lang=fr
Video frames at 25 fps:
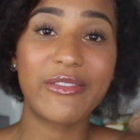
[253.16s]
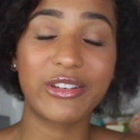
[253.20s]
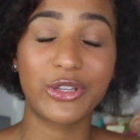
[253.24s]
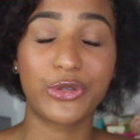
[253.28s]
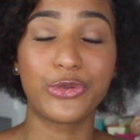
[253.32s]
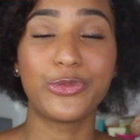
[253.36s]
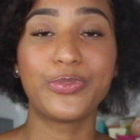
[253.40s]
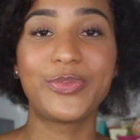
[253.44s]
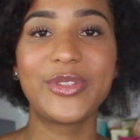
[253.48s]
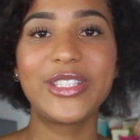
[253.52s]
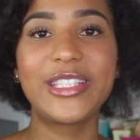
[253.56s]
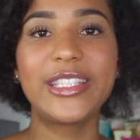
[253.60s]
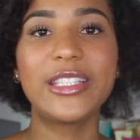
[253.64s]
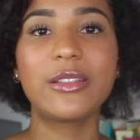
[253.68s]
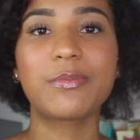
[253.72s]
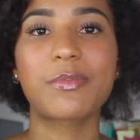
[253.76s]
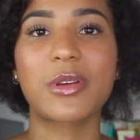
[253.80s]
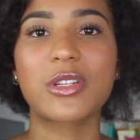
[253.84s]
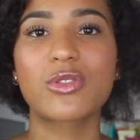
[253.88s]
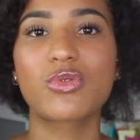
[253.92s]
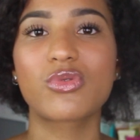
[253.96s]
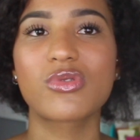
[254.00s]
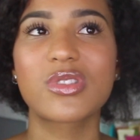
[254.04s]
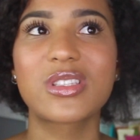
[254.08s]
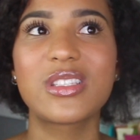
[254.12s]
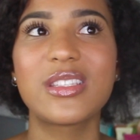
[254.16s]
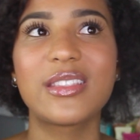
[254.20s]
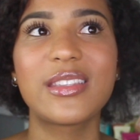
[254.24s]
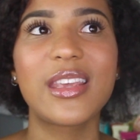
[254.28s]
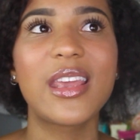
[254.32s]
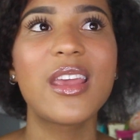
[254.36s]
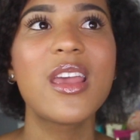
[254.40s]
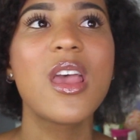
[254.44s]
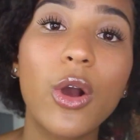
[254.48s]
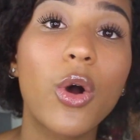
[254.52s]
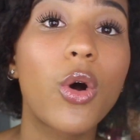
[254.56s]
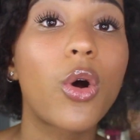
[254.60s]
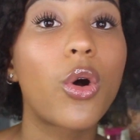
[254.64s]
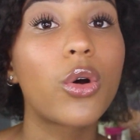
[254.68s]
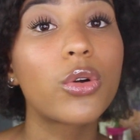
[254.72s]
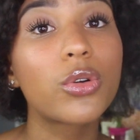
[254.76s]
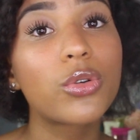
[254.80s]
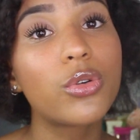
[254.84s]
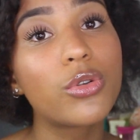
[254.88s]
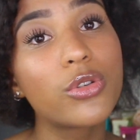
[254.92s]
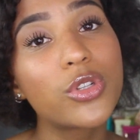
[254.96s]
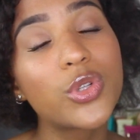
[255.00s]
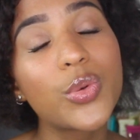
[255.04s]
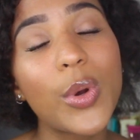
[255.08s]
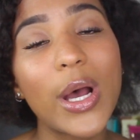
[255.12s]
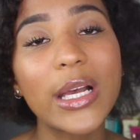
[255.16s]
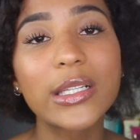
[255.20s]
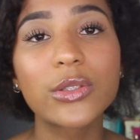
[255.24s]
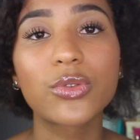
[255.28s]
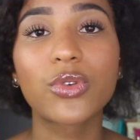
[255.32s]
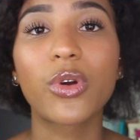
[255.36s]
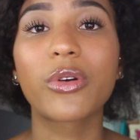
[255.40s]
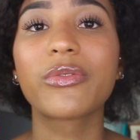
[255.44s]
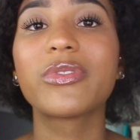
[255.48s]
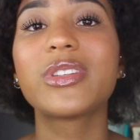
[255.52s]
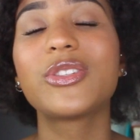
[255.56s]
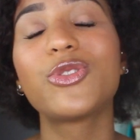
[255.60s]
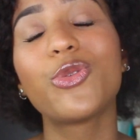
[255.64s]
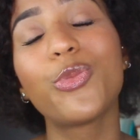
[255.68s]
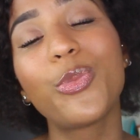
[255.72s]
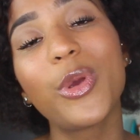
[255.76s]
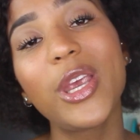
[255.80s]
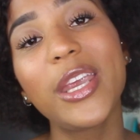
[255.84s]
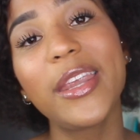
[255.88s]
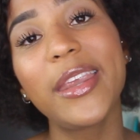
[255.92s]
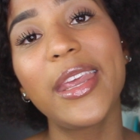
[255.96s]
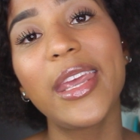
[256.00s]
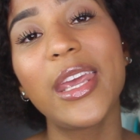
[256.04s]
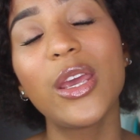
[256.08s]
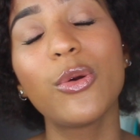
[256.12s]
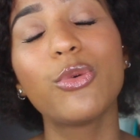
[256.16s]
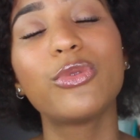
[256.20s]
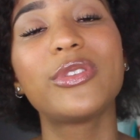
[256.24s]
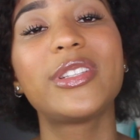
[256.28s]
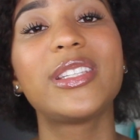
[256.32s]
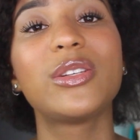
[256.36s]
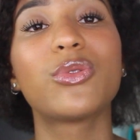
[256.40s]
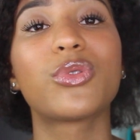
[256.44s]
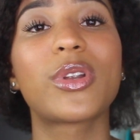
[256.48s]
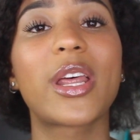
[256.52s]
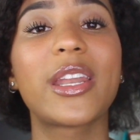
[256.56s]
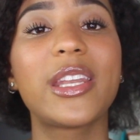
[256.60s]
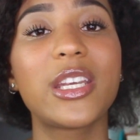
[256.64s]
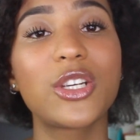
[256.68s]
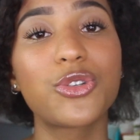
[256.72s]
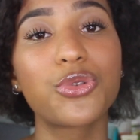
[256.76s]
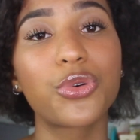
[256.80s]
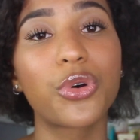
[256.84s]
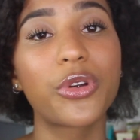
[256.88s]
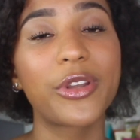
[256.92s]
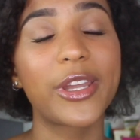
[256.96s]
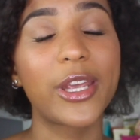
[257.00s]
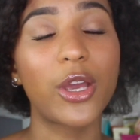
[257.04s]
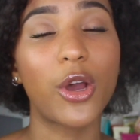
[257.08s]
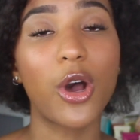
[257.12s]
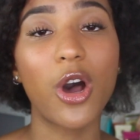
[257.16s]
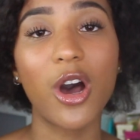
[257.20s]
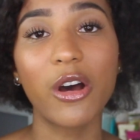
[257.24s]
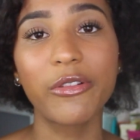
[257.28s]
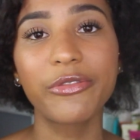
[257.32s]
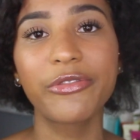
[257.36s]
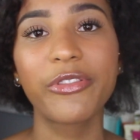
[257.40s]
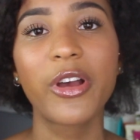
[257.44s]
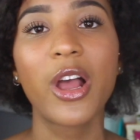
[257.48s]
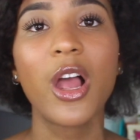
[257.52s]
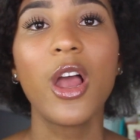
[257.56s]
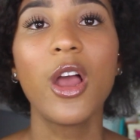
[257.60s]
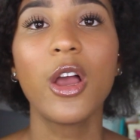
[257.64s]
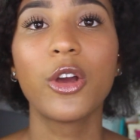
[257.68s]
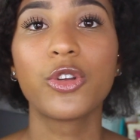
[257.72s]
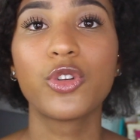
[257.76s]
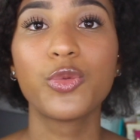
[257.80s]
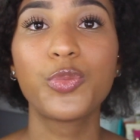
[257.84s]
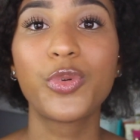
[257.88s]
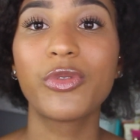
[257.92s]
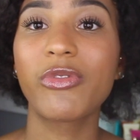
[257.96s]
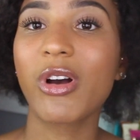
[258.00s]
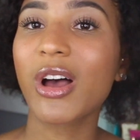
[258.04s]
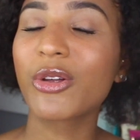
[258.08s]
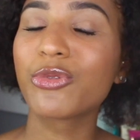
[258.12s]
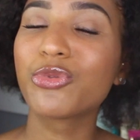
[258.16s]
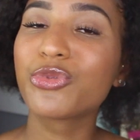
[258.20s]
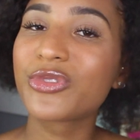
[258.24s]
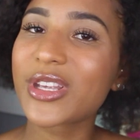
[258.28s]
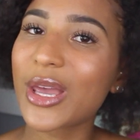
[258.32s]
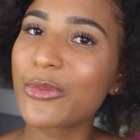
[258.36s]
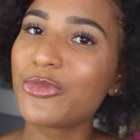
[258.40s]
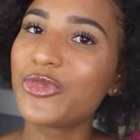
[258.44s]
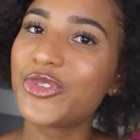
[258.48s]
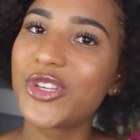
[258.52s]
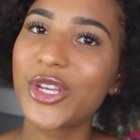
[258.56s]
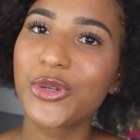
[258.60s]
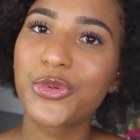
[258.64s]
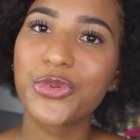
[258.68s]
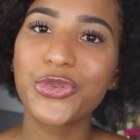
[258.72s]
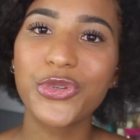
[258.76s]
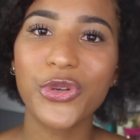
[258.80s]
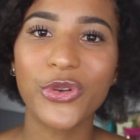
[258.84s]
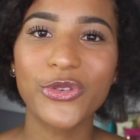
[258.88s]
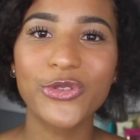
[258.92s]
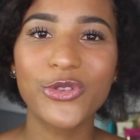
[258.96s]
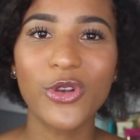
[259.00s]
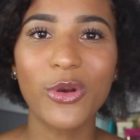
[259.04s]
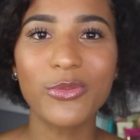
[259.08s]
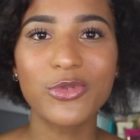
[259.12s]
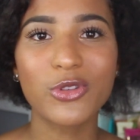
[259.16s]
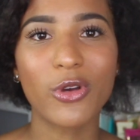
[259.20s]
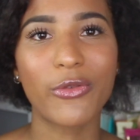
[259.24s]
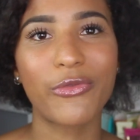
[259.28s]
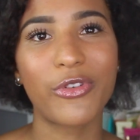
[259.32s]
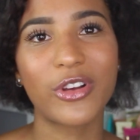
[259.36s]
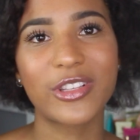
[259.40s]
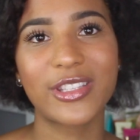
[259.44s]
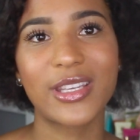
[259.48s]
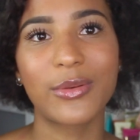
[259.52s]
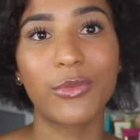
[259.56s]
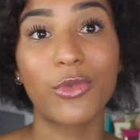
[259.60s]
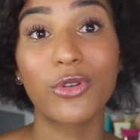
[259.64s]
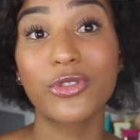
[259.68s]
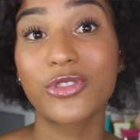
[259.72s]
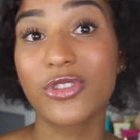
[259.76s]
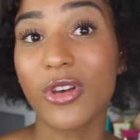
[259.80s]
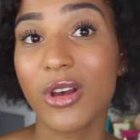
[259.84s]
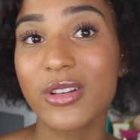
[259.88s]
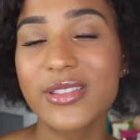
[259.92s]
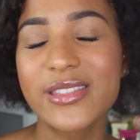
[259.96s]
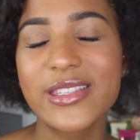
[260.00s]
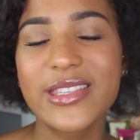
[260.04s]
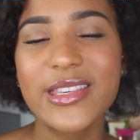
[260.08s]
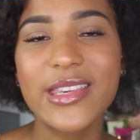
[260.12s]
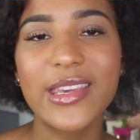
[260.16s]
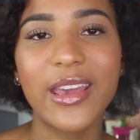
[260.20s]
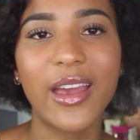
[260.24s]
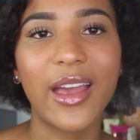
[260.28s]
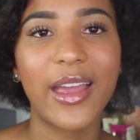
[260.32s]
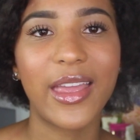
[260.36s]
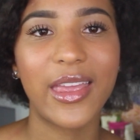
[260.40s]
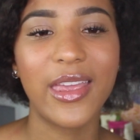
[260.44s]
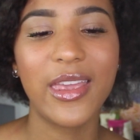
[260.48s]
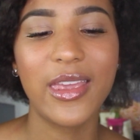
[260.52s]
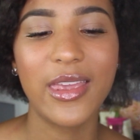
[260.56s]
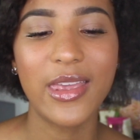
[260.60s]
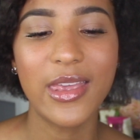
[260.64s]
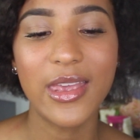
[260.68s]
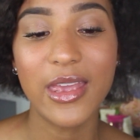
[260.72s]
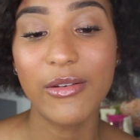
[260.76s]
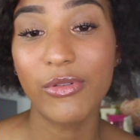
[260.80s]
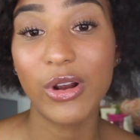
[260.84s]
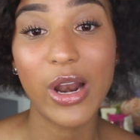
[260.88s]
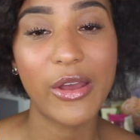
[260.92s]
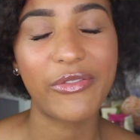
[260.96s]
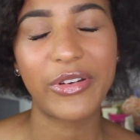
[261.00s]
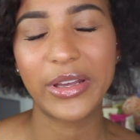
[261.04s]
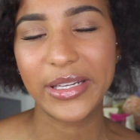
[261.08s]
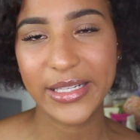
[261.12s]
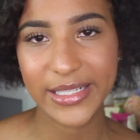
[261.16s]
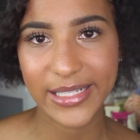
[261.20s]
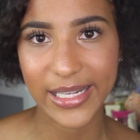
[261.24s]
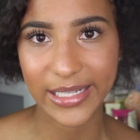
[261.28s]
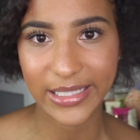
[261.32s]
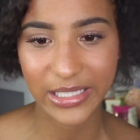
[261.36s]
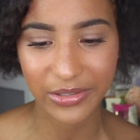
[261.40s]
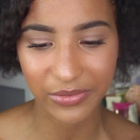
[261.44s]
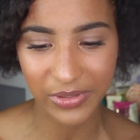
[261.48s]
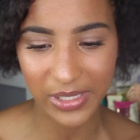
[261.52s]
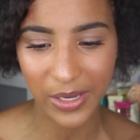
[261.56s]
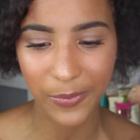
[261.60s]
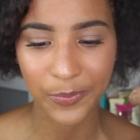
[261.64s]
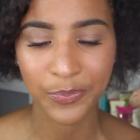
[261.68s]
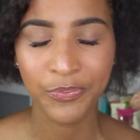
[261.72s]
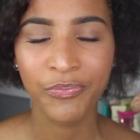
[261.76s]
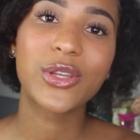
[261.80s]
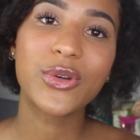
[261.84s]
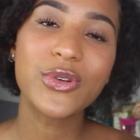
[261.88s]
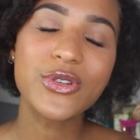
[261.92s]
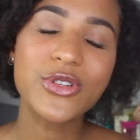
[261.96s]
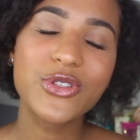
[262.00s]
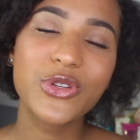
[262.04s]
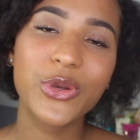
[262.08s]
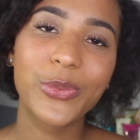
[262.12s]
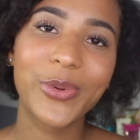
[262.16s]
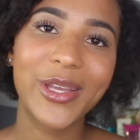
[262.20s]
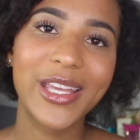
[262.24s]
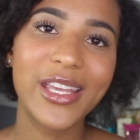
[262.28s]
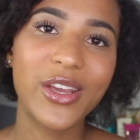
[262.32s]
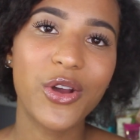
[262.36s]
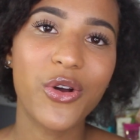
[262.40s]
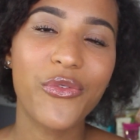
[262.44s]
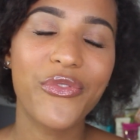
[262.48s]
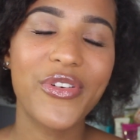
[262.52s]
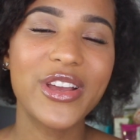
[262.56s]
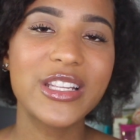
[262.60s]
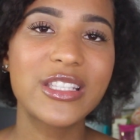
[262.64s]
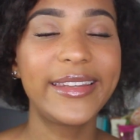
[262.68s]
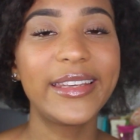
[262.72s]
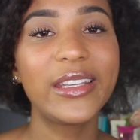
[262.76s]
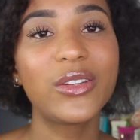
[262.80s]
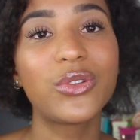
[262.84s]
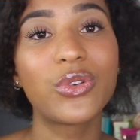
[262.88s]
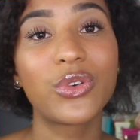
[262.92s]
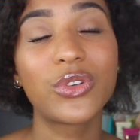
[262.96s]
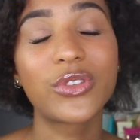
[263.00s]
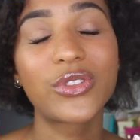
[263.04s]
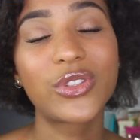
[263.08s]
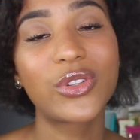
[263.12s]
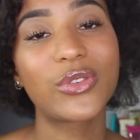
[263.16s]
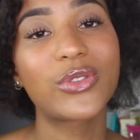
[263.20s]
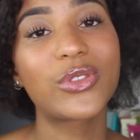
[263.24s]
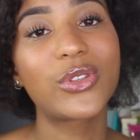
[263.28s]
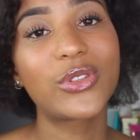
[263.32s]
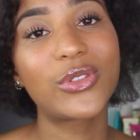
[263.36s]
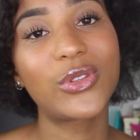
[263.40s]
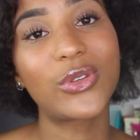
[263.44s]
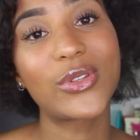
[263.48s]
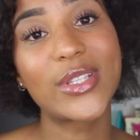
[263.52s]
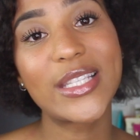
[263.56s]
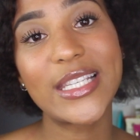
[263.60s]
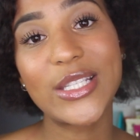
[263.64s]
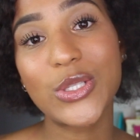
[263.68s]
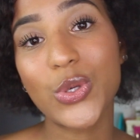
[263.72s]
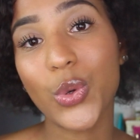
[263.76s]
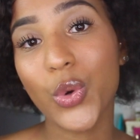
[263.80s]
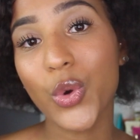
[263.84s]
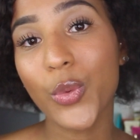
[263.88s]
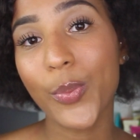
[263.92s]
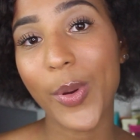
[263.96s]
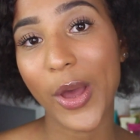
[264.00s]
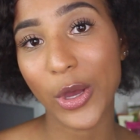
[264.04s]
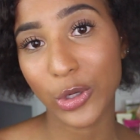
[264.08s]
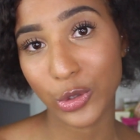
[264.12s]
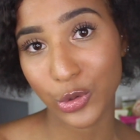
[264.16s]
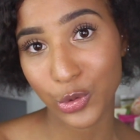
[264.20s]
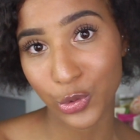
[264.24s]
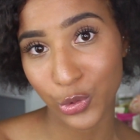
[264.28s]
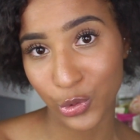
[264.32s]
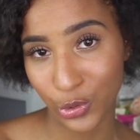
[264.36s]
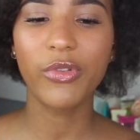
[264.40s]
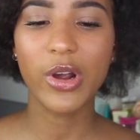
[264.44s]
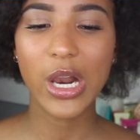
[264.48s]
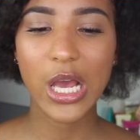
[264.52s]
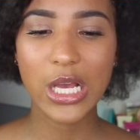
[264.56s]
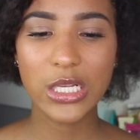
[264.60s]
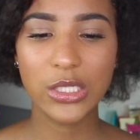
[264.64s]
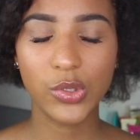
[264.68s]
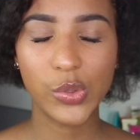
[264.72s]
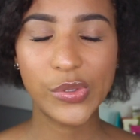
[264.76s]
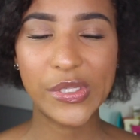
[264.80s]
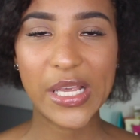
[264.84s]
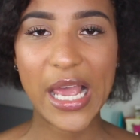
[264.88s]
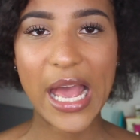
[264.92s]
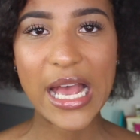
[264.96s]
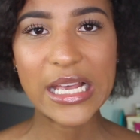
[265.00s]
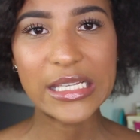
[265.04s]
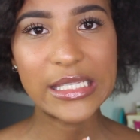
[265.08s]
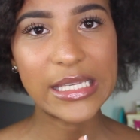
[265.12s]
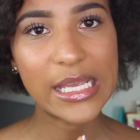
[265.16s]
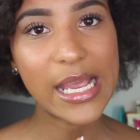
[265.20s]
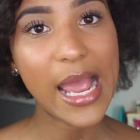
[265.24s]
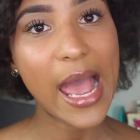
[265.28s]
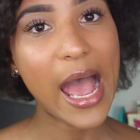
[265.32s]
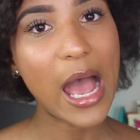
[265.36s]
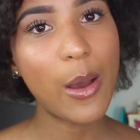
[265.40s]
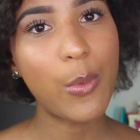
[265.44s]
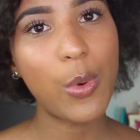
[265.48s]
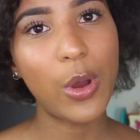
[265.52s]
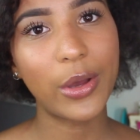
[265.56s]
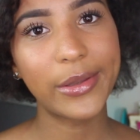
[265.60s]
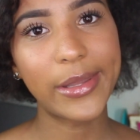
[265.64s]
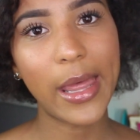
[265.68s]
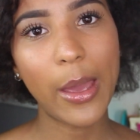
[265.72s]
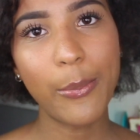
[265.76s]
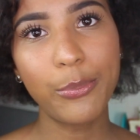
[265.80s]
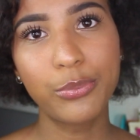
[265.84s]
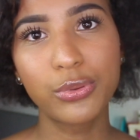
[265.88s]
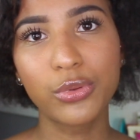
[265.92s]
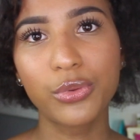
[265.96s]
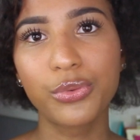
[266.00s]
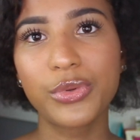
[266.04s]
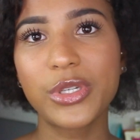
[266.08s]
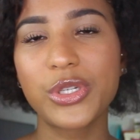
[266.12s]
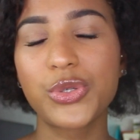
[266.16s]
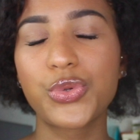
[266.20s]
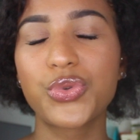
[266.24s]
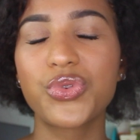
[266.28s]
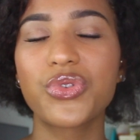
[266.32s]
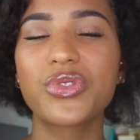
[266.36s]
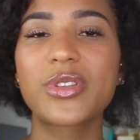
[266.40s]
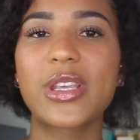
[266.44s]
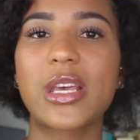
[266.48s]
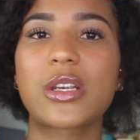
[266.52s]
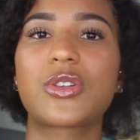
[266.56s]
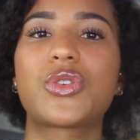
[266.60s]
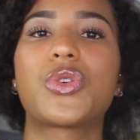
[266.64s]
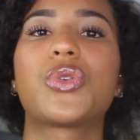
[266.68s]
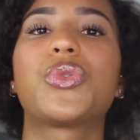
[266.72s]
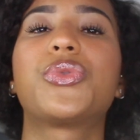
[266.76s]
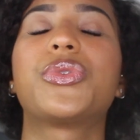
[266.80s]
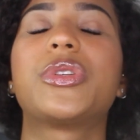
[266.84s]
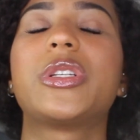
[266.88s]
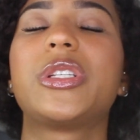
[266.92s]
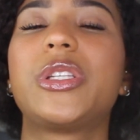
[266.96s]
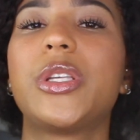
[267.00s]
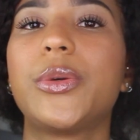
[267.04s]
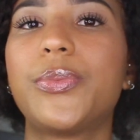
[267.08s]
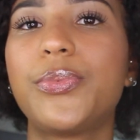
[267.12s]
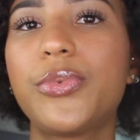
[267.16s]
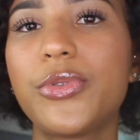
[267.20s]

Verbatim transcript: avec une piscine parce qu'on se disait quand rentre le soir, si on a envie de se baigner ou si on a des journées off, de pouvoir nous amuser tous ensemble sans forcément sortir et, voilà faire des activités. La tranche de prix en fait est de 170 euros par jour. Voilà donc c'est assez abordable pour 8 jours sachant qu'on était